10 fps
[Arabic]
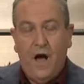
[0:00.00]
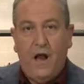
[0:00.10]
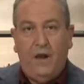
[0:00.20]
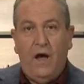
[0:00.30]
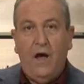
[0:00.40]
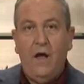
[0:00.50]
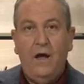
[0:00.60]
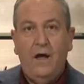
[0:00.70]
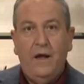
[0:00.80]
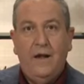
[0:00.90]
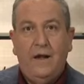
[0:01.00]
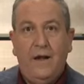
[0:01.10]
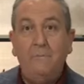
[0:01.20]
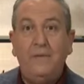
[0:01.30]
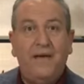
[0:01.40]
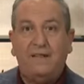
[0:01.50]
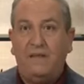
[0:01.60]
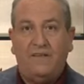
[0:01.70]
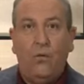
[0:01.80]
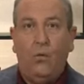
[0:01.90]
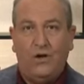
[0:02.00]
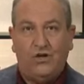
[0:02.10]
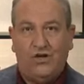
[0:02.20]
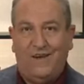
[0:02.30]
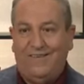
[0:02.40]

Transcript: الله لم يتزوج